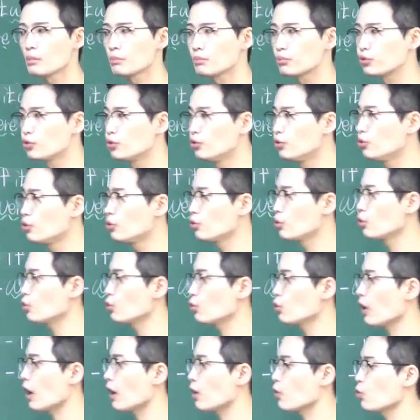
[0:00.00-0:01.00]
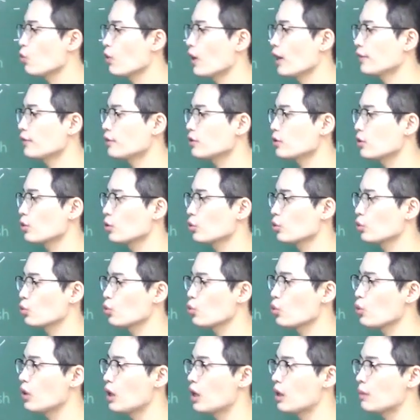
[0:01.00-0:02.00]
분노라고 하는
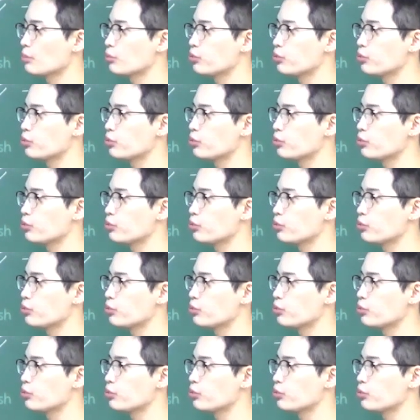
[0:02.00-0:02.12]
것도